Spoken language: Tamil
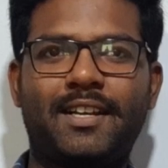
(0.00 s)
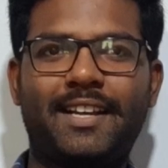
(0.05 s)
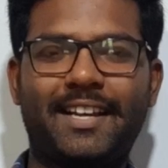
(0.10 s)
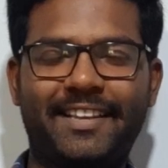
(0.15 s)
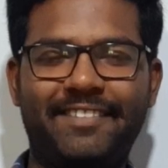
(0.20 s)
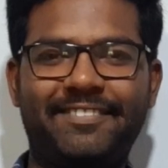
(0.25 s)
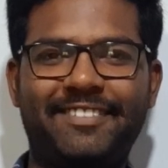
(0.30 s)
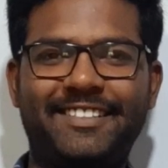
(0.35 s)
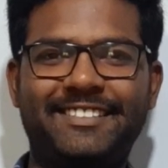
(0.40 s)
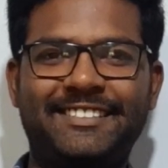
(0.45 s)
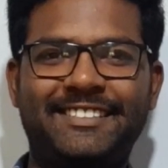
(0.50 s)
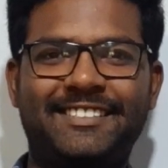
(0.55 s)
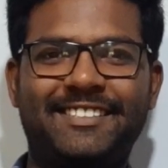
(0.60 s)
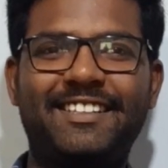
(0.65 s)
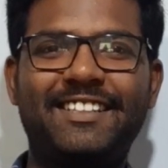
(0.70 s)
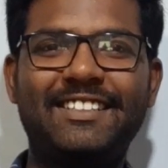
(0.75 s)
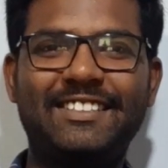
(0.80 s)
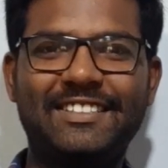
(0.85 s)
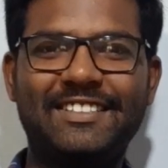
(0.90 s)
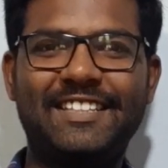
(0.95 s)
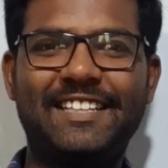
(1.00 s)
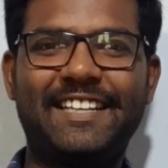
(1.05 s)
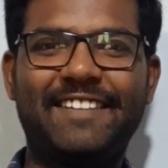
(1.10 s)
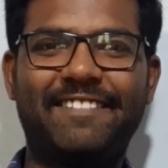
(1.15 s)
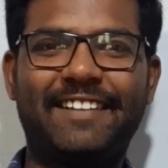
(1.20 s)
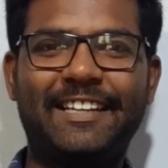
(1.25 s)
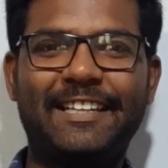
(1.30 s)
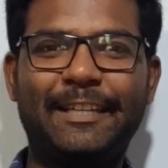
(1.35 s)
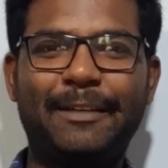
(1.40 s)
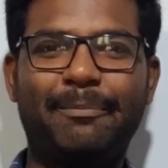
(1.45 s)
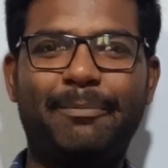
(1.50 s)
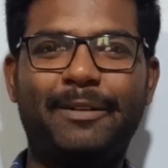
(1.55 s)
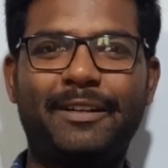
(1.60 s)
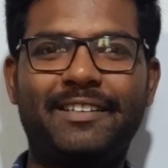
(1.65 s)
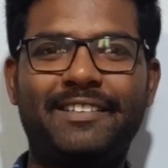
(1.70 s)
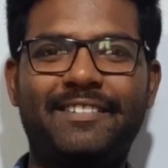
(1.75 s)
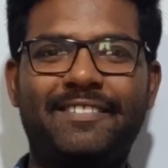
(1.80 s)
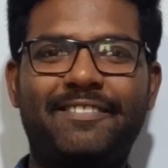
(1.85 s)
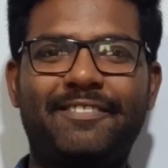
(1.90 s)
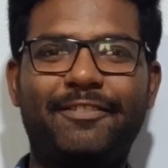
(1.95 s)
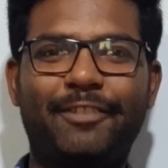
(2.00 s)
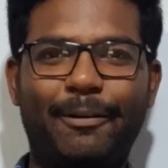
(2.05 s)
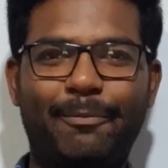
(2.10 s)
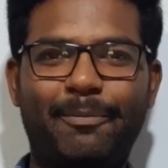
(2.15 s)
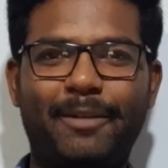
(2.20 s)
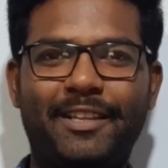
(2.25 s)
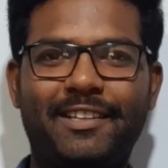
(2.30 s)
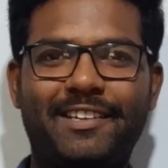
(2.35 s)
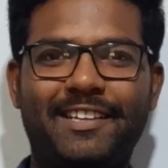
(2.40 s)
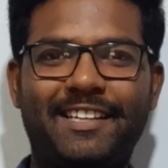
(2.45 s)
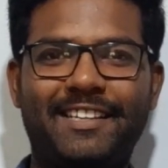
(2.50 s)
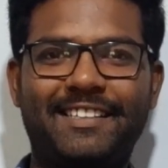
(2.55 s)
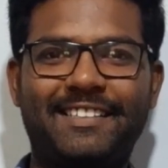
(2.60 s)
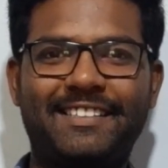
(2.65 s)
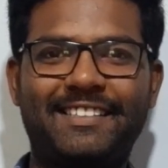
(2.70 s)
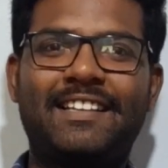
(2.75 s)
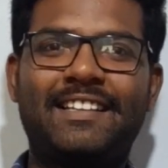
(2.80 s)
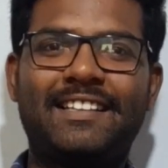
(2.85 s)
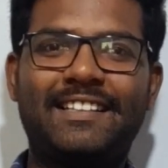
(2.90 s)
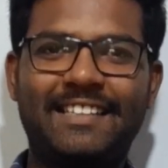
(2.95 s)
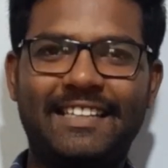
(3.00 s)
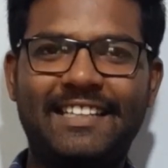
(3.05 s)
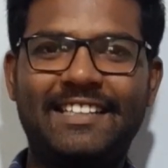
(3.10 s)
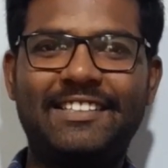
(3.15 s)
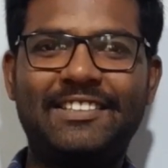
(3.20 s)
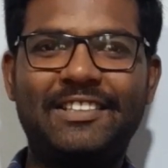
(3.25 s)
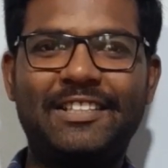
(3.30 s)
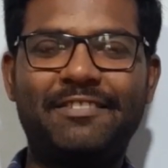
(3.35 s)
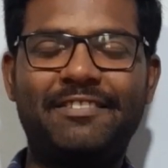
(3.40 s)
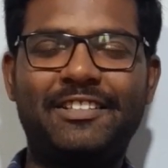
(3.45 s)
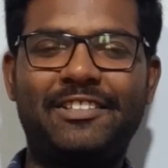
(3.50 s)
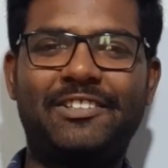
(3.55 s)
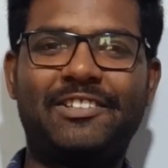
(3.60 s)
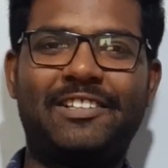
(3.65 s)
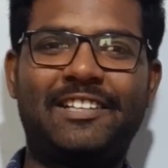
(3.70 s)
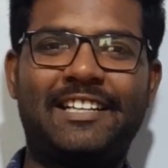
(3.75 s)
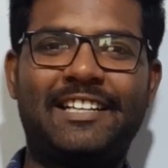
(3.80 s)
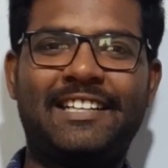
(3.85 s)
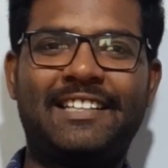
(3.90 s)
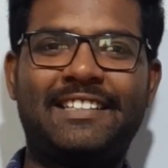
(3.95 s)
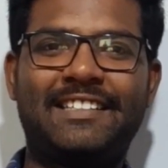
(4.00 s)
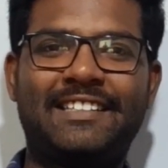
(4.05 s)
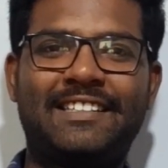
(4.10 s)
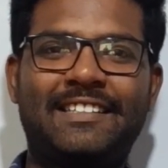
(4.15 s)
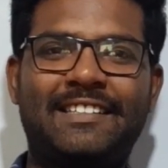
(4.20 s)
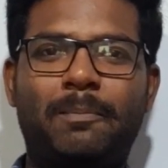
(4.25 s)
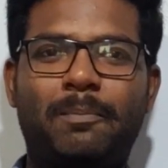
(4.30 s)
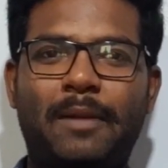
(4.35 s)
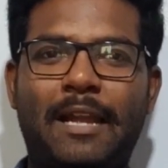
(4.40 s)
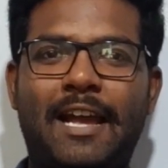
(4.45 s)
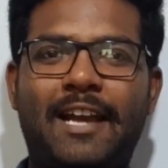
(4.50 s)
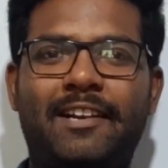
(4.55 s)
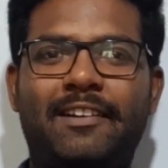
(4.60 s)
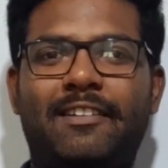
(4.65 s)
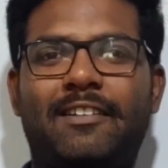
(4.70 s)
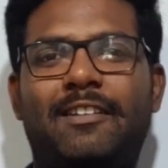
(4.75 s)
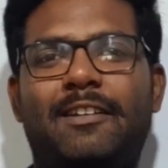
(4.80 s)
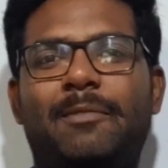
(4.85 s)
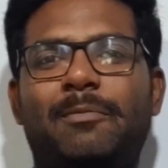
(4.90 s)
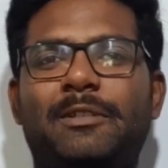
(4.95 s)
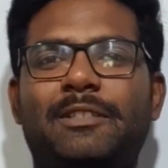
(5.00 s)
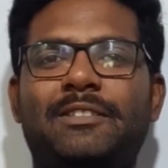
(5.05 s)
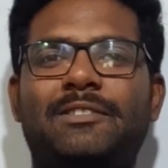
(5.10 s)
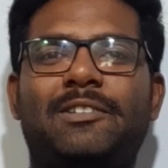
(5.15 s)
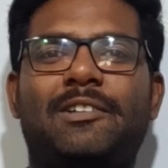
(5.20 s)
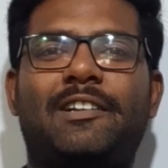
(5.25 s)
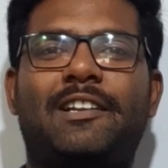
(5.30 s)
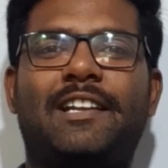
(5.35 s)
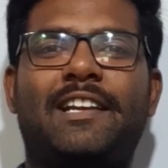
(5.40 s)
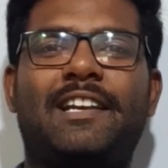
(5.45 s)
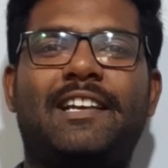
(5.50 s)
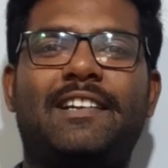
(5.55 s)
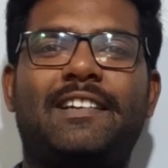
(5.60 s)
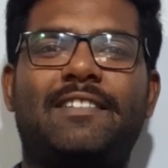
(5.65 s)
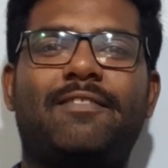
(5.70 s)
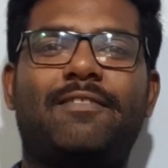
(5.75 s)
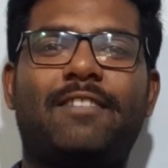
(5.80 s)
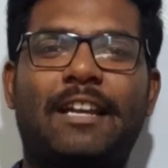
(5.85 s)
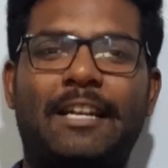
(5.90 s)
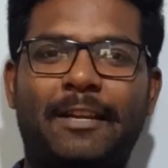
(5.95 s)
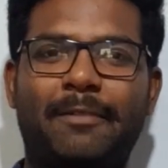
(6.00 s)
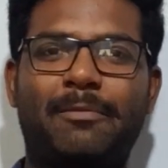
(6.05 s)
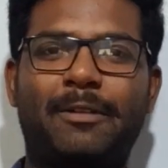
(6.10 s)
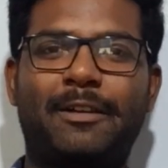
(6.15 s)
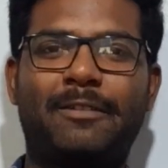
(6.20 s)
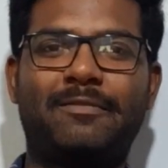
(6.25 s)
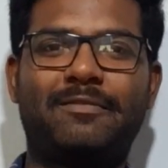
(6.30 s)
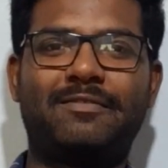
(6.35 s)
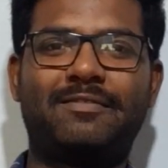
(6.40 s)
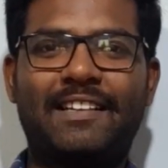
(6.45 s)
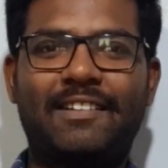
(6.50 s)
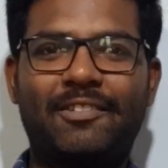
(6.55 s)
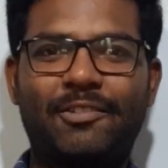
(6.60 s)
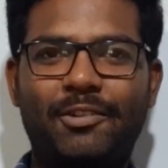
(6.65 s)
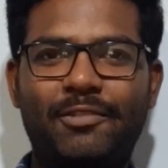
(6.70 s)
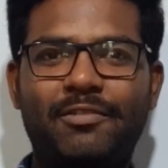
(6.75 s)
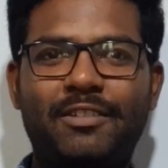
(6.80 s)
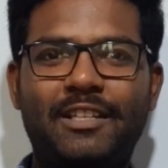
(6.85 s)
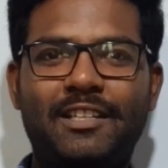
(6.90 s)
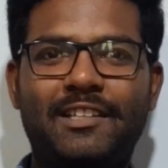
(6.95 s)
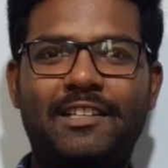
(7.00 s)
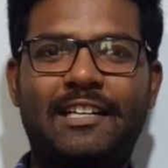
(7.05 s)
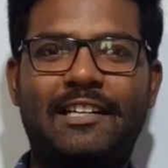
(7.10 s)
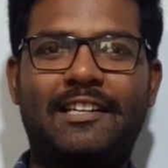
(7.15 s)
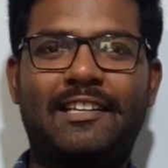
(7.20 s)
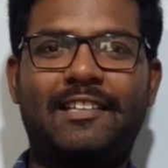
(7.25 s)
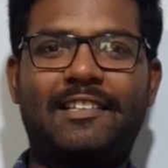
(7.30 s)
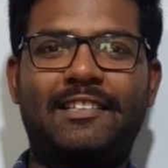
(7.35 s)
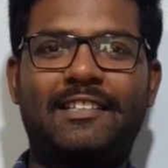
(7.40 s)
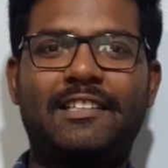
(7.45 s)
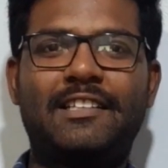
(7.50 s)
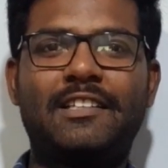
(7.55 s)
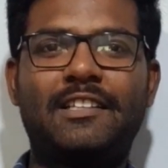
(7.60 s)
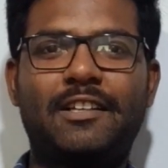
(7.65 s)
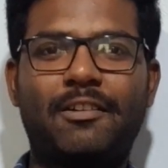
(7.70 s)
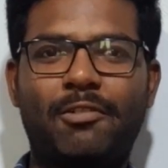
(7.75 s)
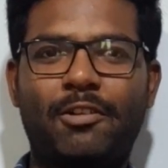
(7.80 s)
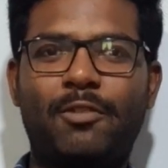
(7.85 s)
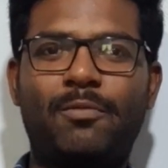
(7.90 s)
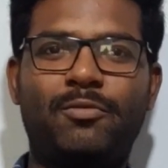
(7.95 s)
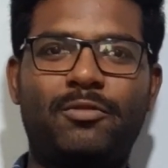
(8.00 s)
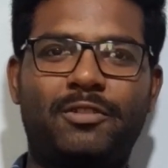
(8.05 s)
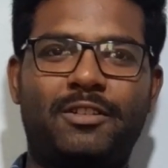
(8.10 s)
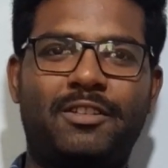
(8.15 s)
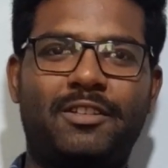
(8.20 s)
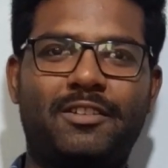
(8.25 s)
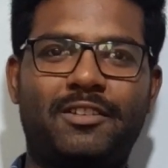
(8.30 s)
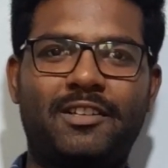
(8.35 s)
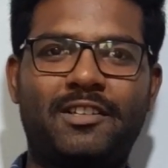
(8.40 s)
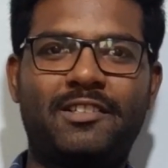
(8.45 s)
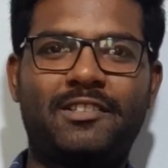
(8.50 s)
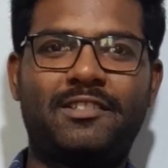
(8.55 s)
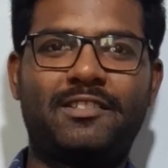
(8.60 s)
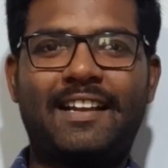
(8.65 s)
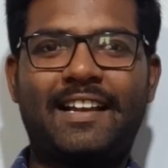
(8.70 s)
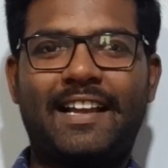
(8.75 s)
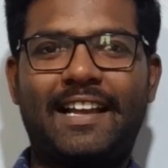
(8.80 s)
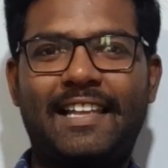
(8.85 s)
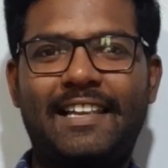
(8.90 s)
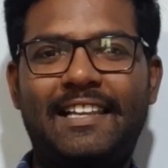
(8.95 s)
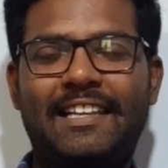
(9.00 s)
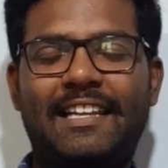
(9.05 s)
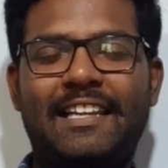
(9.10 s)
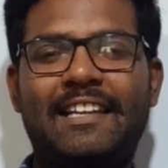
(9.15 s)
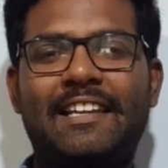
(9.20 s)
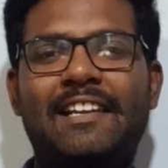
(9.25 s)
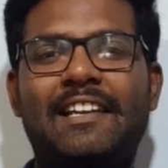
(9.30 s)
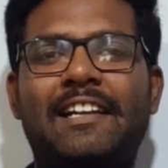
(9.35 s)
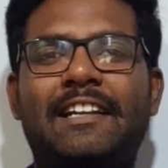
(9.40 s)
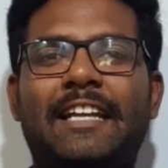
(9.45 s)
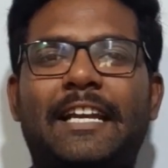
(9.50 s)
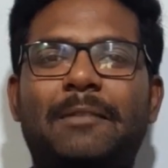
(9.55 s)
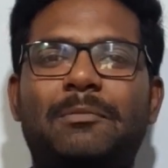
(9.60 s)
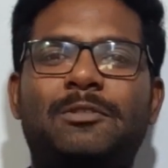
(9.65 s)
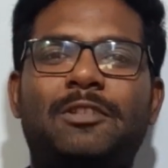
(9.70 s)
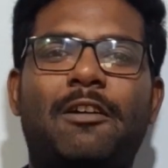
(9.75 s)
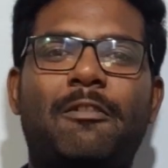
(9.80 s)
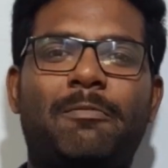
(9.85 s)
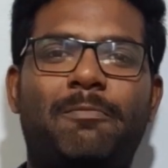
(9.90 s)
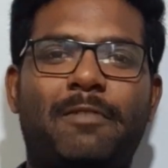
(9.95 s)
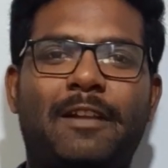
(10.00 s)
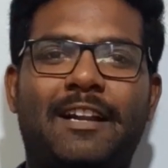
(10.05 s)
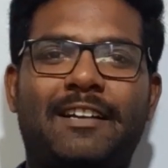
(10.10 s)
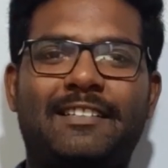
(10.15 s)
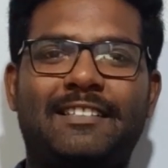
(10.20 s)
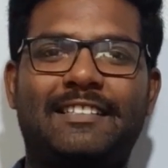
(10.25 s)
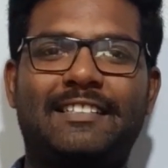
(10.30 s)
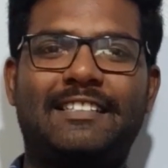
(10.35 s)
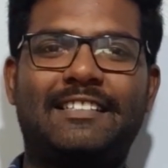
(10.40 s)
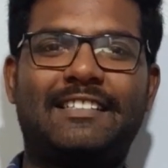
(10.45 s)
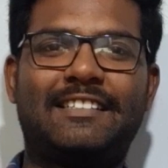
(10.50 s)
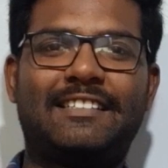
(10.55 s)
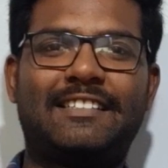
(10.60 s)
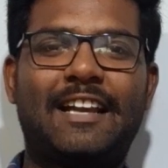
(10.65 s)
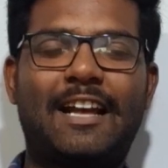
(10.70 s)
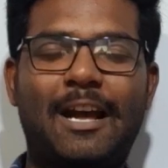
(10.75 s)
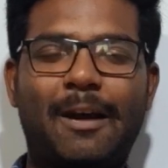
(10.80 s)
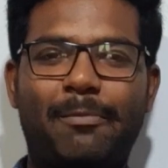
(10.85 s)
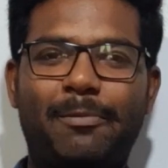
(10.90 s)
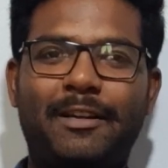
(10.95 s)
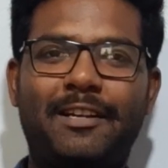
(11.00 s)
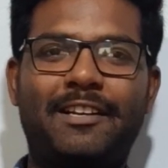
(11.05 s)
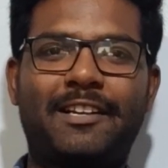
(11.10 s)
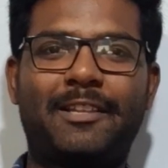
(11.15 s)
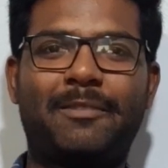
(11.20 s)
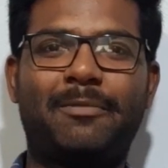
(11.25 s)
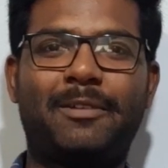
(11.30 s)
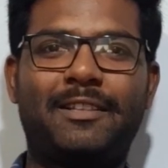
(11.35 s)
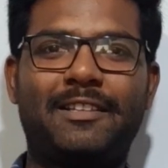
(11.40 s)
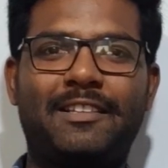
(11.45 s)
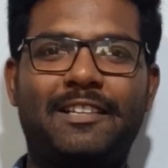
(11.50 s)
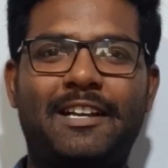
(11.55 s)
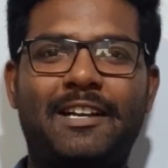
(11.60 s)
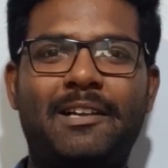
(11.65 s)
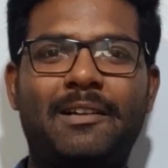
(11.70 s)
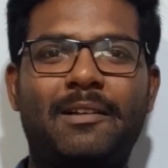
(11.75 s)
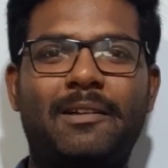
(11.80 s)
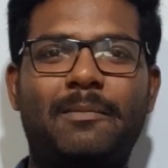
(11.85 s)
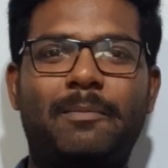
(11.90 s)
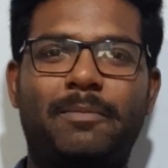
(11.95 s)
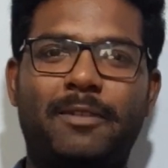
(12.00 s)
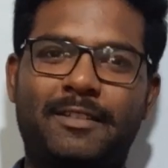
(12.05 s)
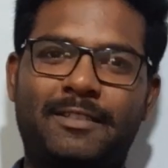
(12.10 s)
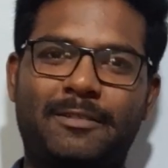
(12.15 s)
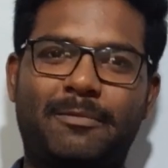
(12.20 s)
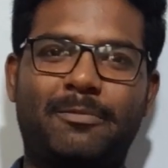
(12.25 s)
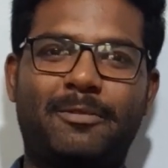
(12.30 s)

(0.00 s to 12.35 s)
ஹாய் ஃப்ரெண்ட்ஸ் இன்ஜினியர் வள்ளியப்பன் ஃப்ரம் மதுரை இன்றைக்கி இந்த வீடியோவில் பிளான் அப்படின்னு சொல்கிற வரைபடம் ஒரு வீடு கட்டுறதுக்கு எவ்வளோ முக்கியம் அதில் என்னென்ன டைப்ஸ் ஆஃப் பிளான் இருக்குது அப்படின்றத பற்றி தான் பேச